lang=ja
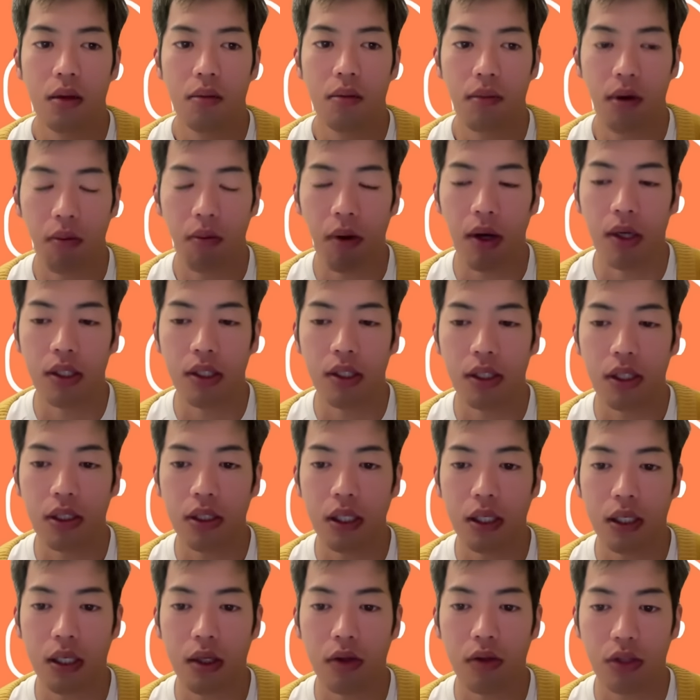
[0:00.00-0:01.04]
まあまあ岸田
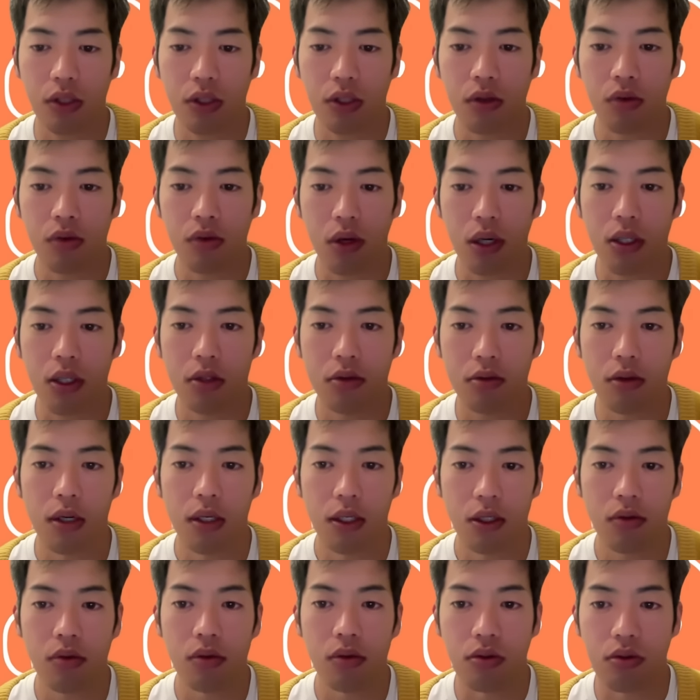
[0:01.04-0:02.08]
政権としては
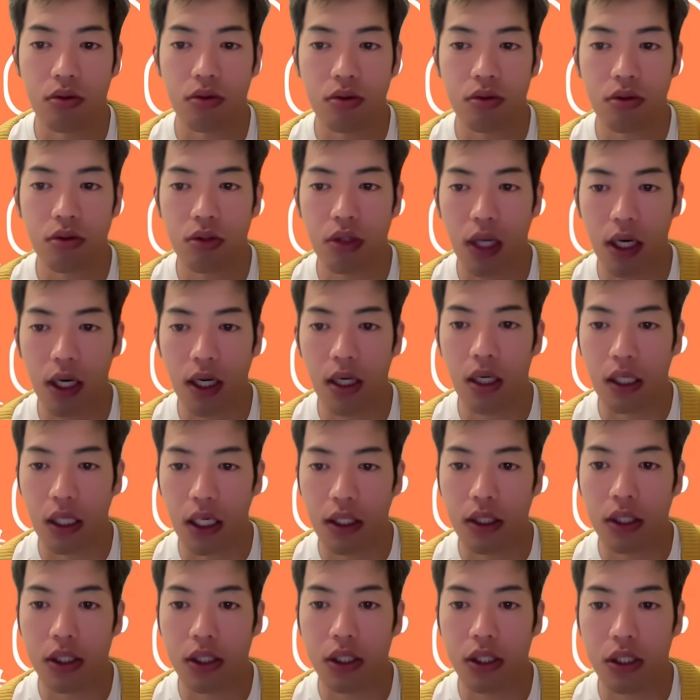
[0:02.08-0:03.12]
ドラリクラリという流れに
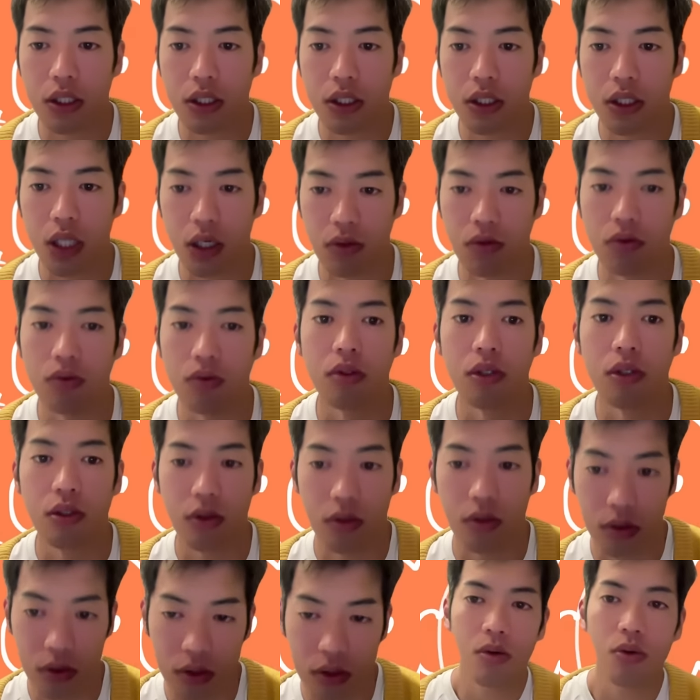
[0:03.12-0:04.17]
なっちゃうんです。